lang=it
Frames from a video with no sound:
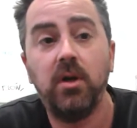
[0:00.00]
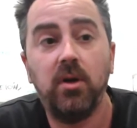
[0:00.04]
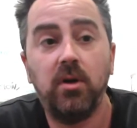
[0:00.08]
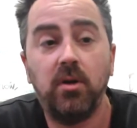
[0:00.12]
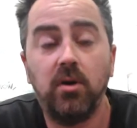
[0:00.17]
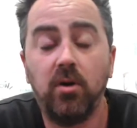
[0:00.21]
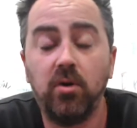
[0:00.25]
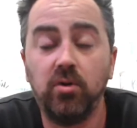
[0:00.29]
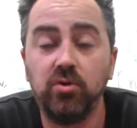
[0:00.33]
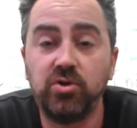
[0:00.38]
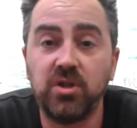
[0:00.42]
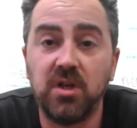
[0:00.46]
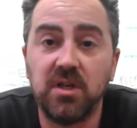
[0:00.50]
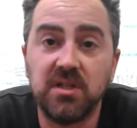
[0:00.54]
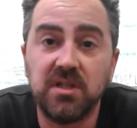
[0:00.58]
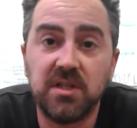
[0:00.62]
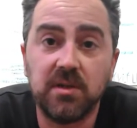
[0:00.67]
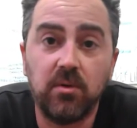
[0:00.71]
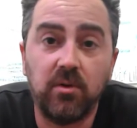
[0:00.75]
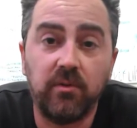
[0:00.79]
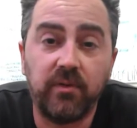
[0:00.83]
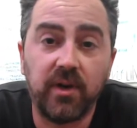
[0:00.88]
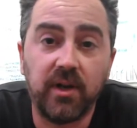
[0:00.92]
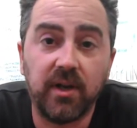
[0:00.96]
O ce ne
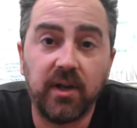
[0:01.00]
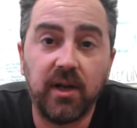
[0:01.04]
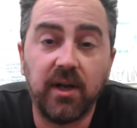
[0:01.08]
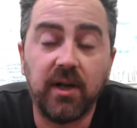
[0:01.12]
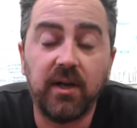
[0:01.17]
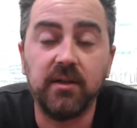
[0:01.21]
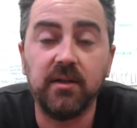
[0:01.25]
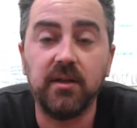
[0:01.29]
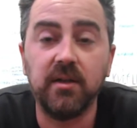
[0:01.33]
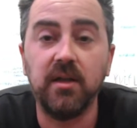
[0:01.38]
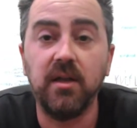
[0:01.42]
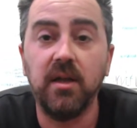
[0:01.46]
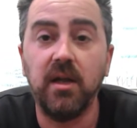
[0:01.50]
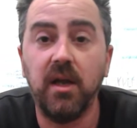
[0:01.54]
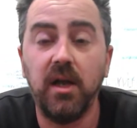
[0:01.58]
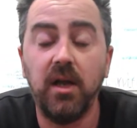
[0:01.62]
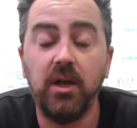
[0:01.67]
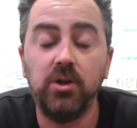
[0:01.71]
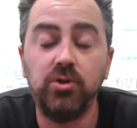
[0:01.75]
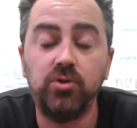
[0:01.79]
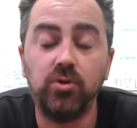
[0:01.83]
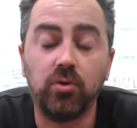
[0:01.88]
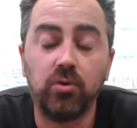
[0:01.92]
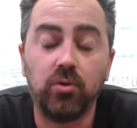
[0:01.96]
siamo fregati e
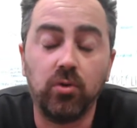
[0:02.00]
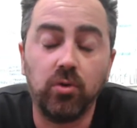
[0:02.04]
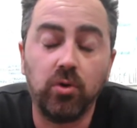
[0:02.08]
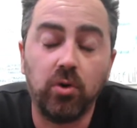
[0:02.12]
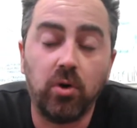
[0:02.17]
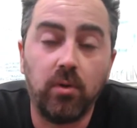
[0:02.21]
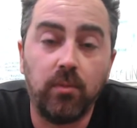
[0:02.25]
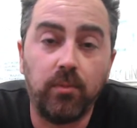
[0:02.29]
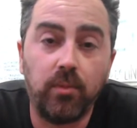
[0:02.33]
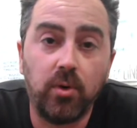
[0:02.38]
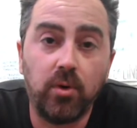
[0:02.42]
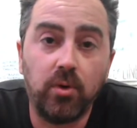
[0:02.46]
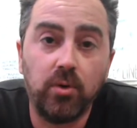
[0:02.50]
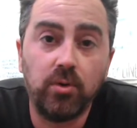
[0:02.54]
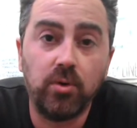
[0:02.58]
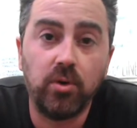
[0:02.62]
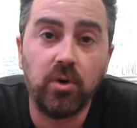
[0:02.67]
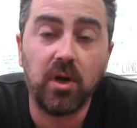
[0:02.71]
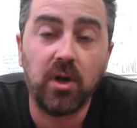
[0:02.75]
il giorno dopo non